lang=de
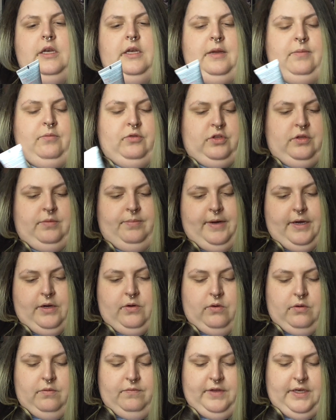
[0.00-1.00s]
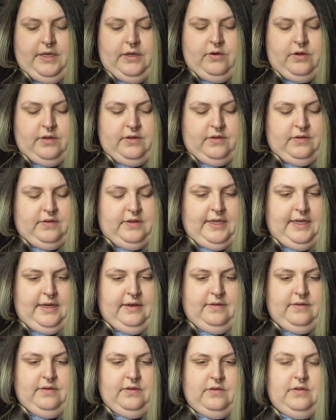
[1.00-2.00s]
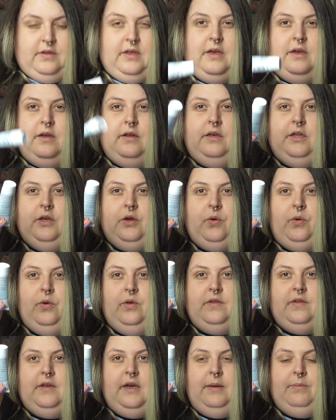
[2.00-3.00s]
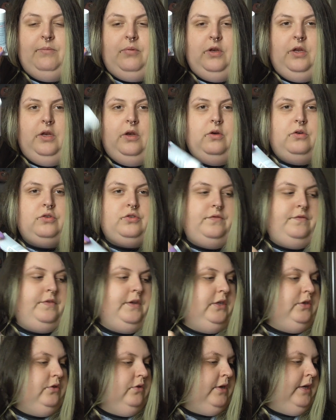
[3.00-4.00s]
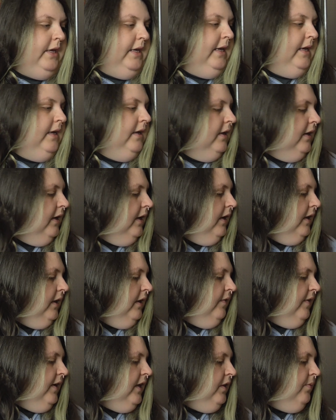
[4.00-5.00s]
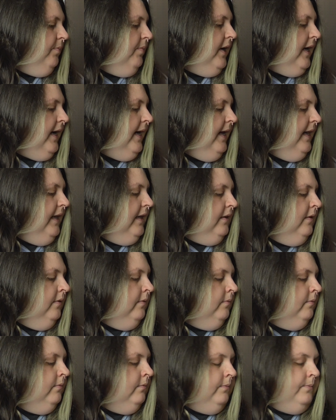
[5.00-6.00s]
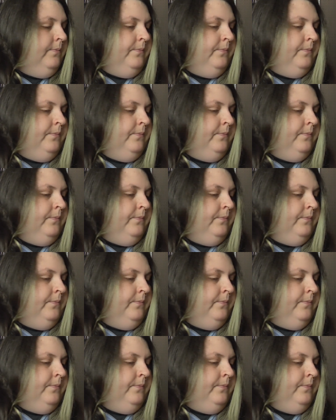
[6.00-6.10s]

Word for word: Da muss ich mal gucken, wie die Konsistenz ist. Äh, die Größe an Body Lotion finde ich okay. Die werde ich behalten.